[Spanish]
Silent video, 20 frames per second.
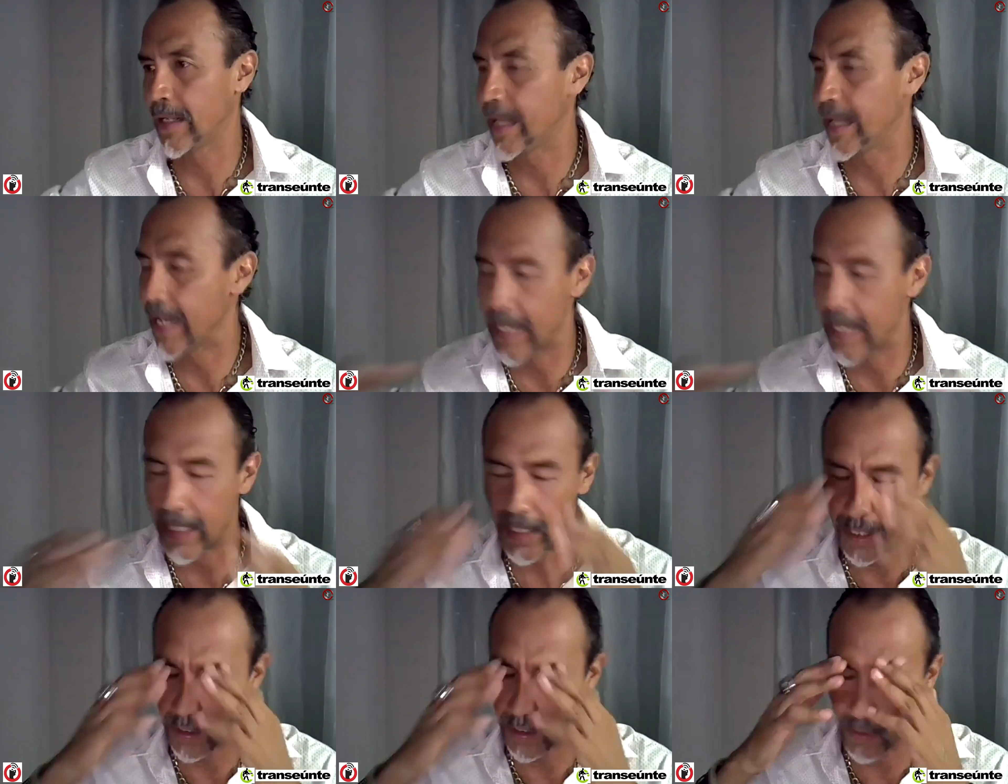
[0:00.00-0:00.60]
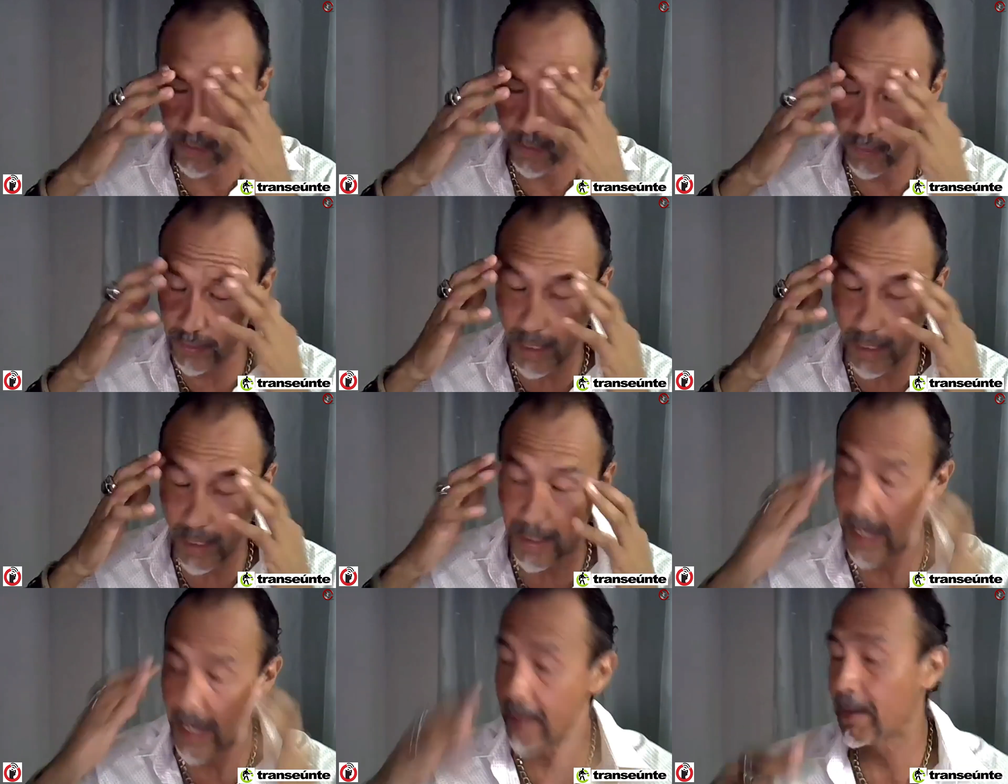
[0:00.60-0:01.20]
y, no
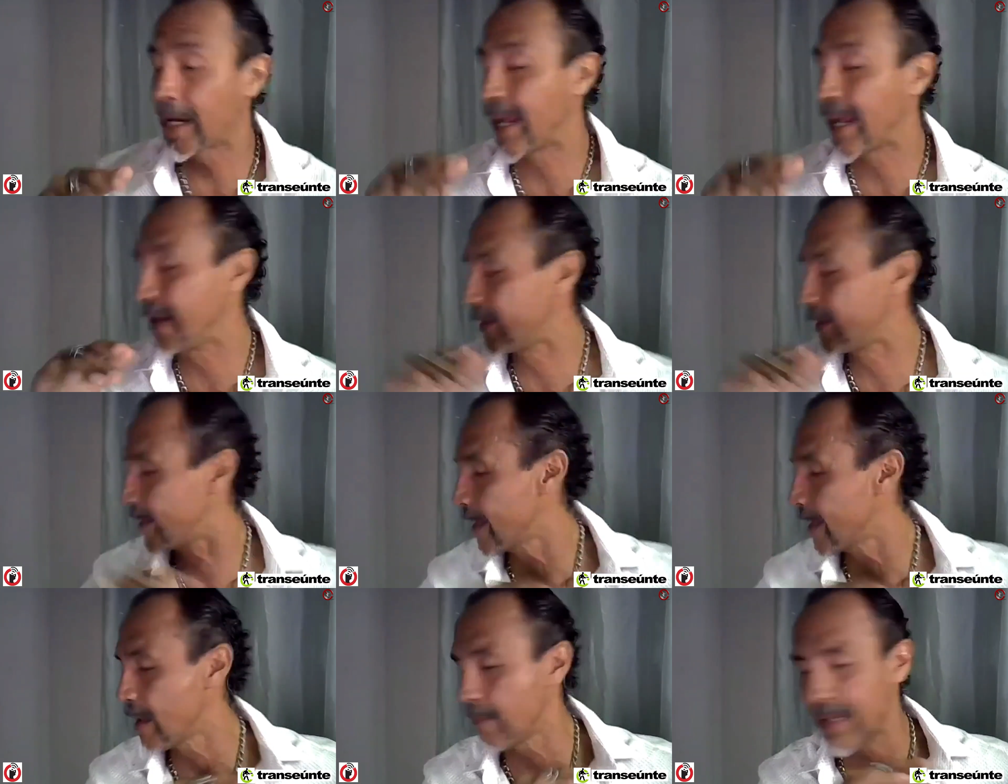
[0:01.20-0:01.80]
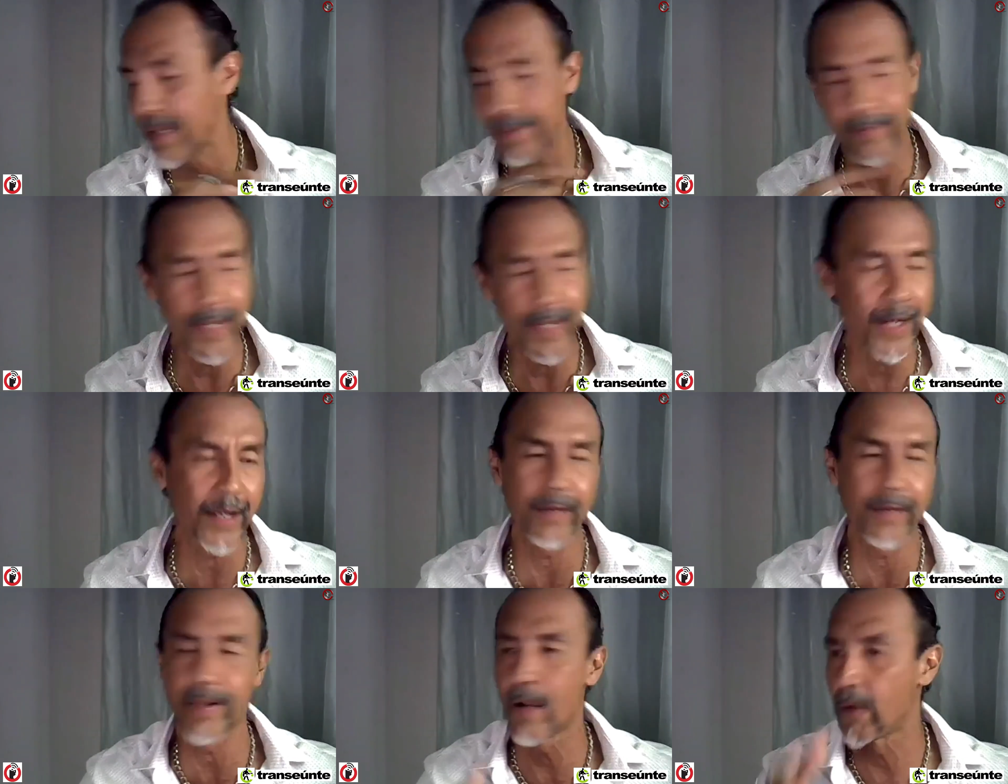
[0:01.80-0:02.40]
saben la cantidad de
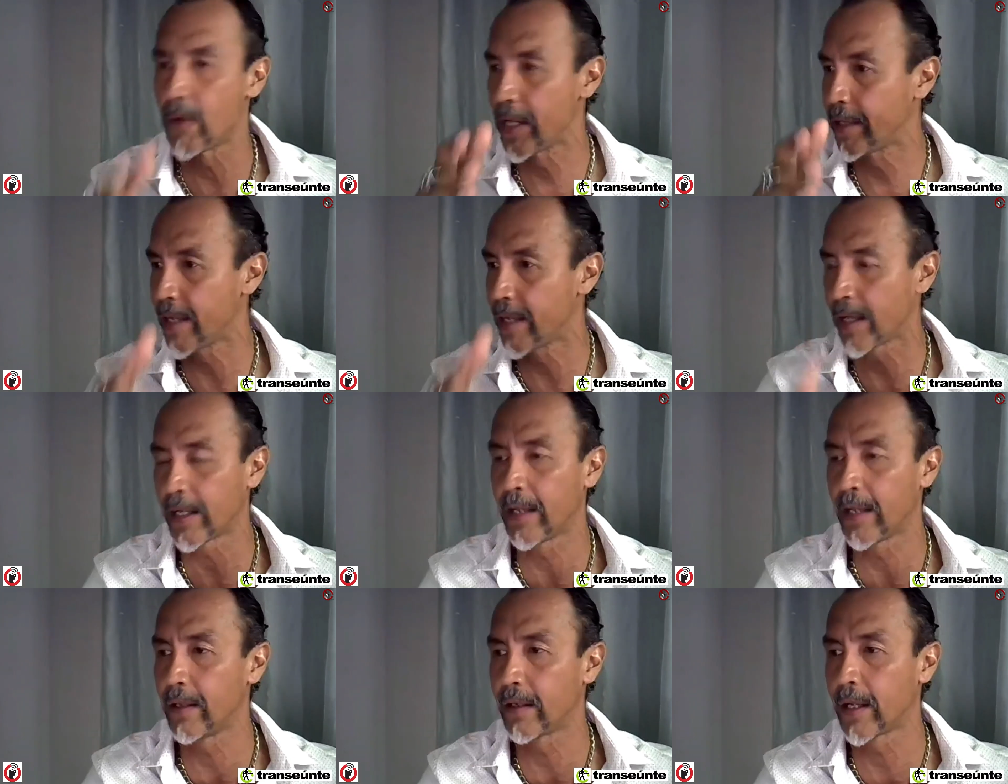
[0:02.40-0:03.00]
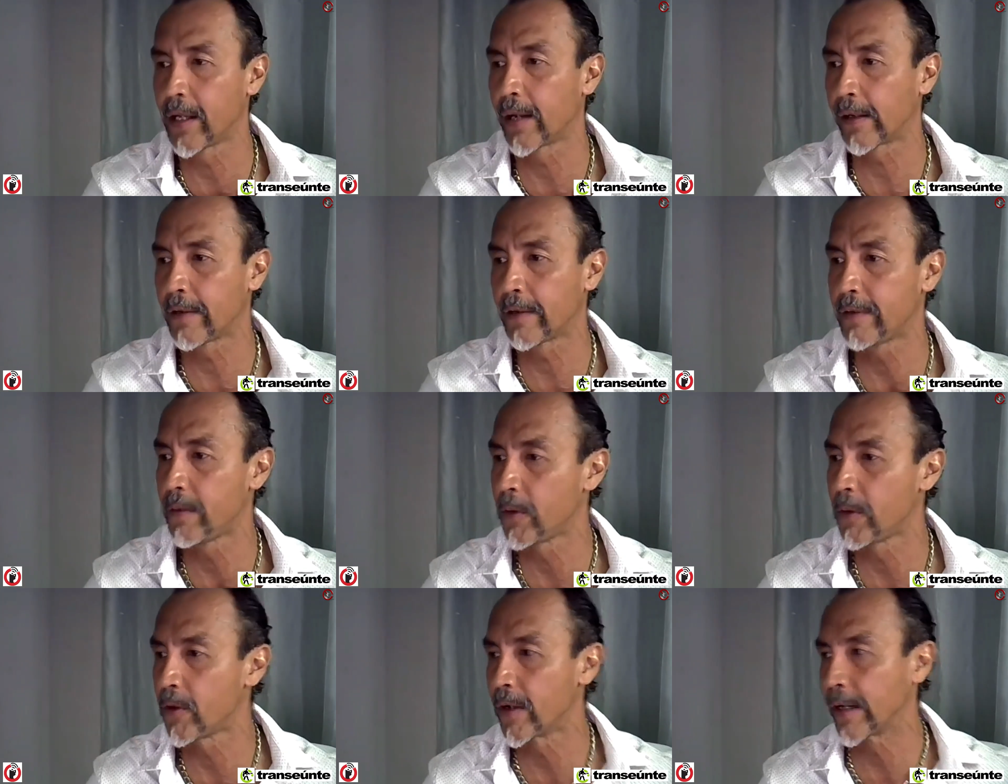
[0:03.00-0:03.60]
mensajes ahorita que, he
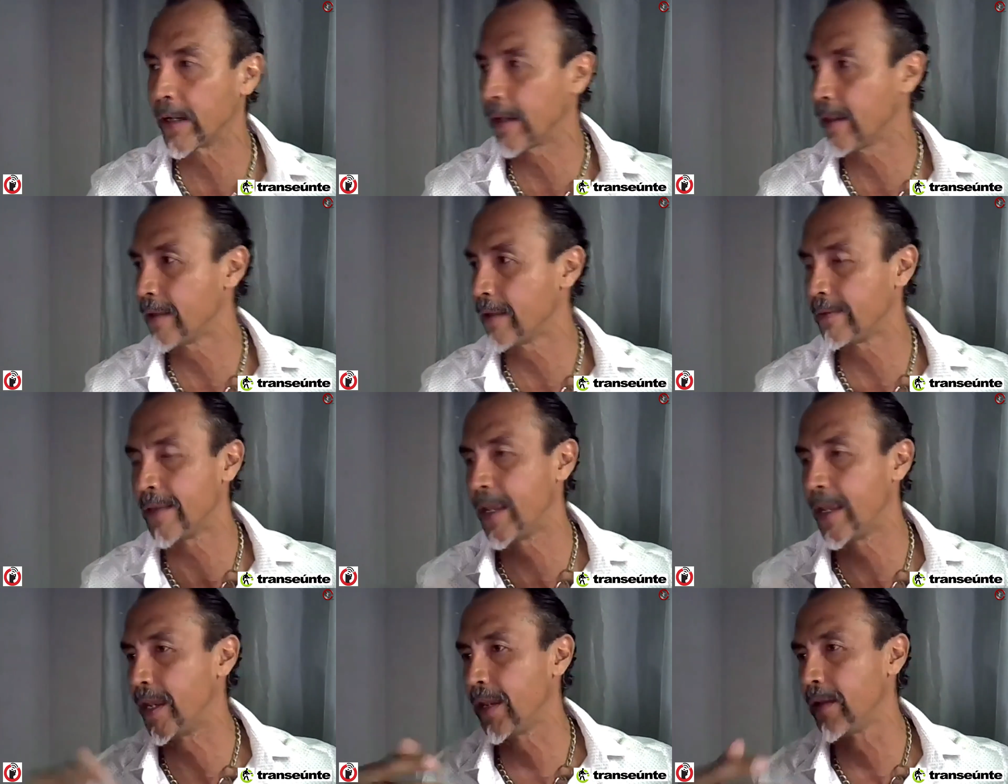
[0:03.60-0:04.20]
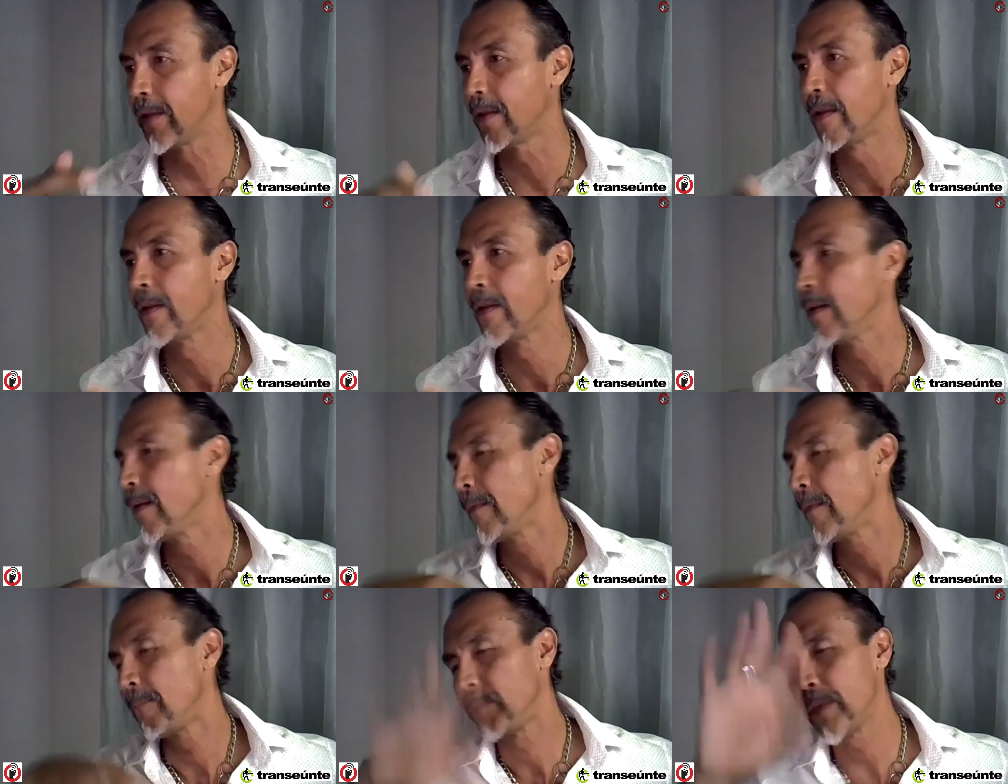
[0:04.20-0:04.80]
recibido en redes de,
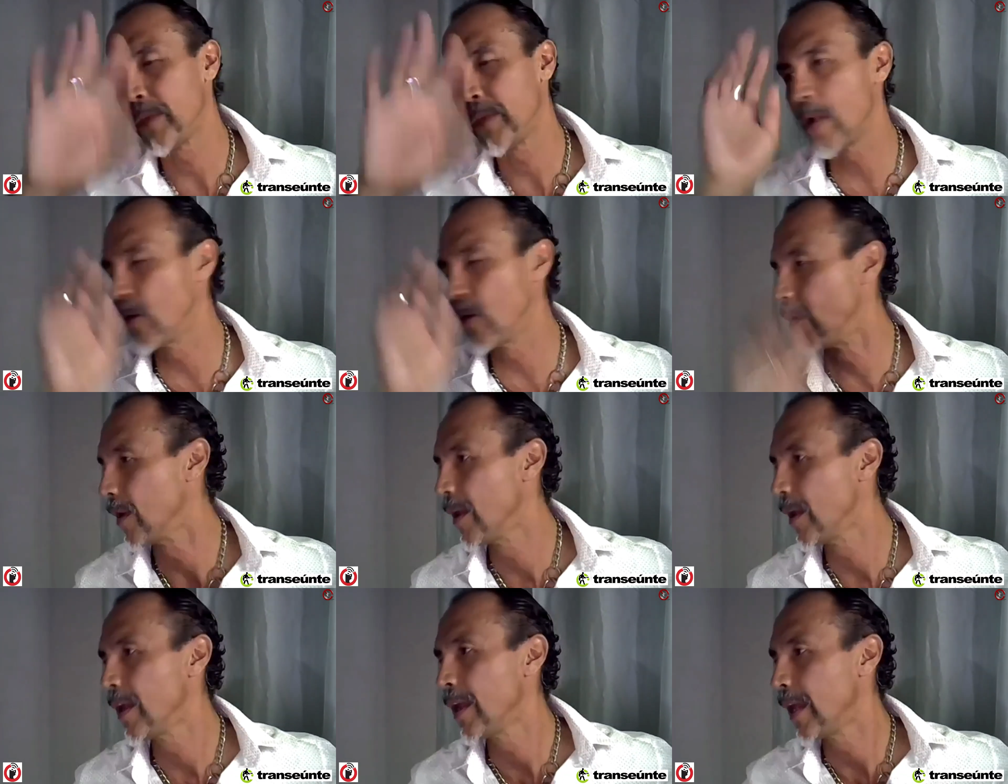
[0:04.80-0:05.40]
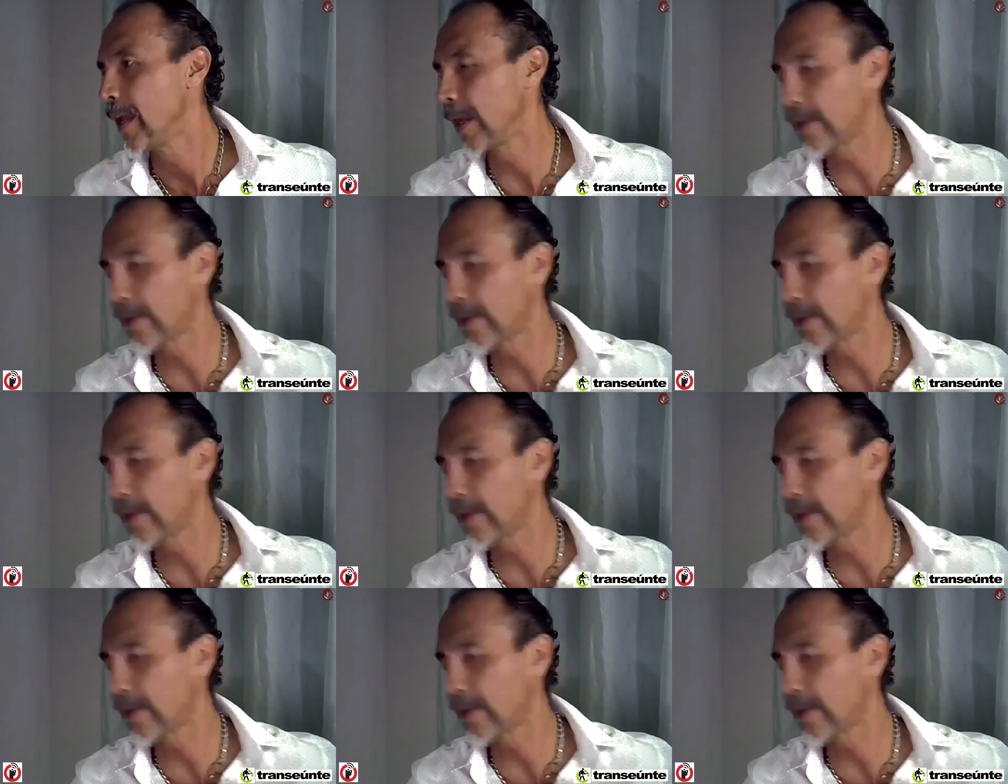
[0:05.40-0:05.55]
digo, he